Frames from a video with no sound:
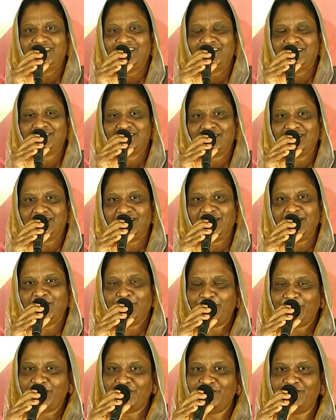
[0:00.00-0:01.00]
நீங்கள்
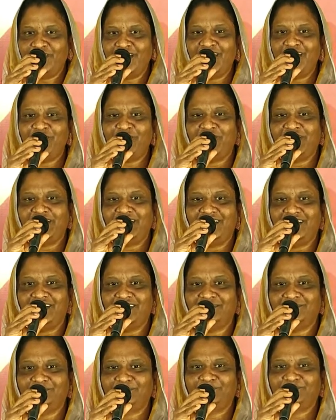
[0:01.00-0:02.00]
சந்தேகப்படவே
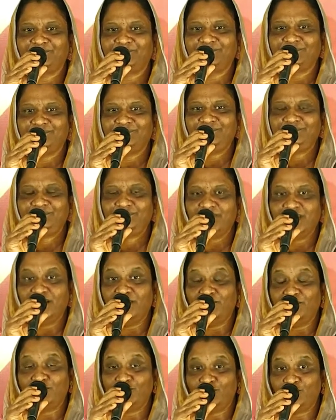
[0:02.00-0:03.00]
வேண்டாம்
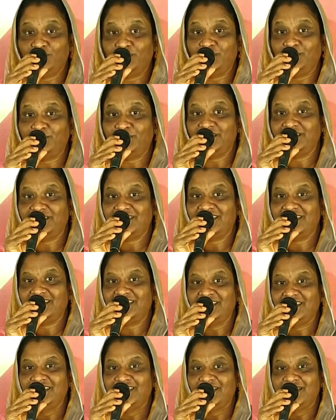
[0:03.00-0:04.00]
அவர் சொன்ன மாதிரி
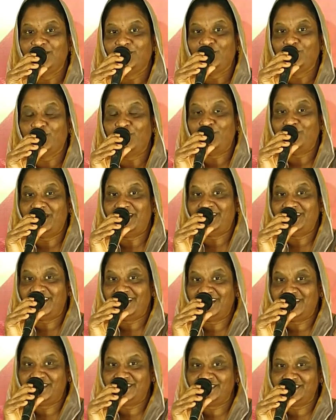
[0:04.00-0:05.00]
உங்கள்
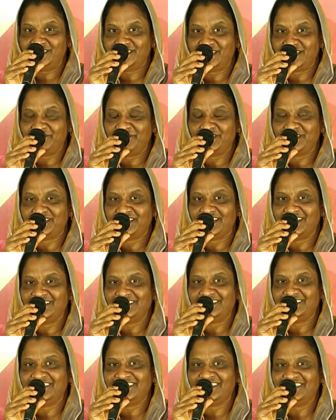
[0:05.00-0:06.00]
மன்றாட்டுக்கு செவி
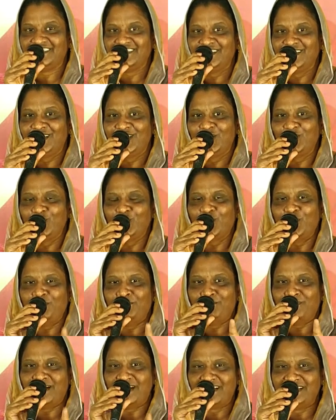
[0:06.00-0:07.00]
சாய்த்து
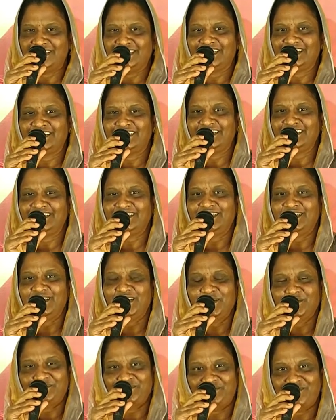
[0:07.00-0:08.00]
உங்கள் மனதிற்கு
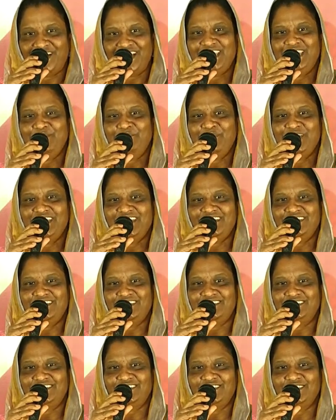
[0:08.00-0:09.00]
வலிமை
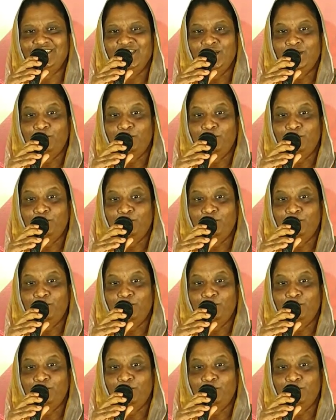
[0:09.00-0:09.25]
அளித்து